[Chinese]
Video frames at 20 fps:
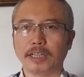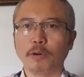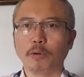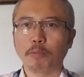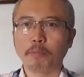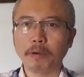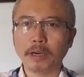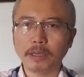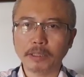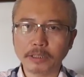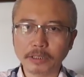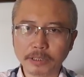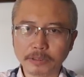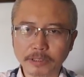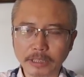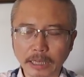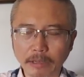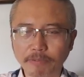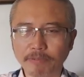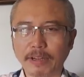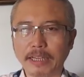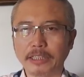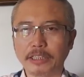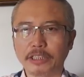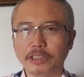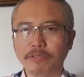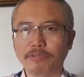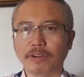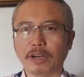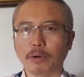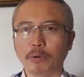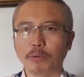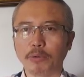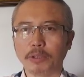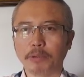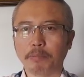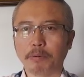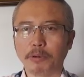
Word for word: 我们想反习反共的